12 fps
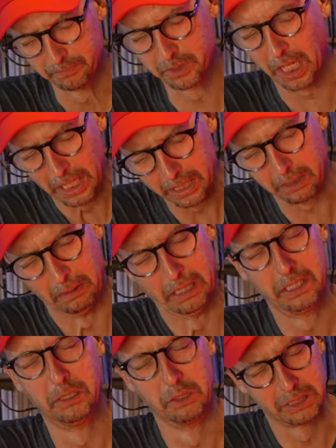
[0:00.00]
彼が
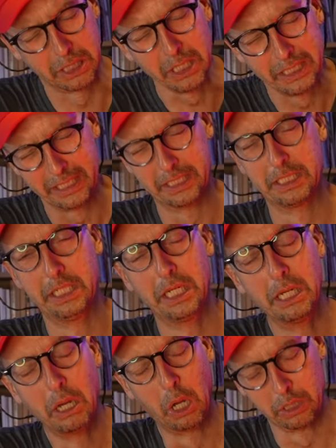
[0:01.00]
本当に
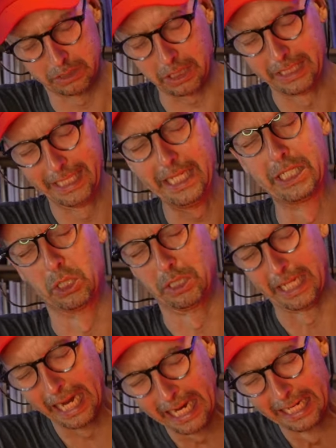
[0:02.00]
本当にいい人で